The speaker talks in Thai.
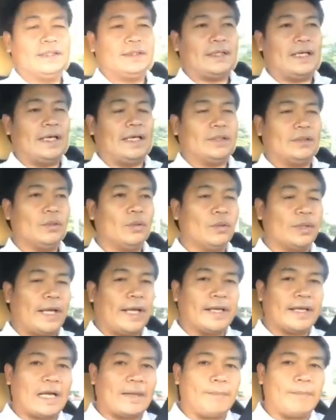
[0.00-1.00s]
จะโต้แย้
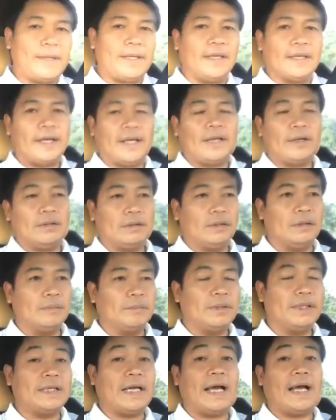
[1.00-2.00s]
งกลับไปยังไงก็ต้อง
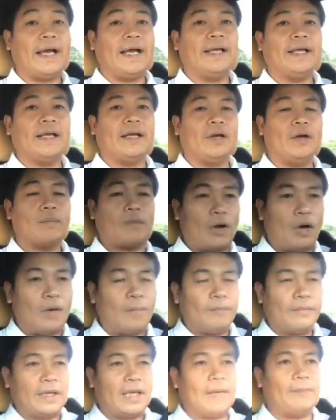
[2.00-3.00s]
พิจารณาให้รอบคอบ
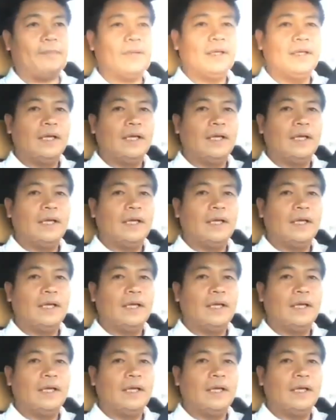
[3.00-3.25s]
นะครับ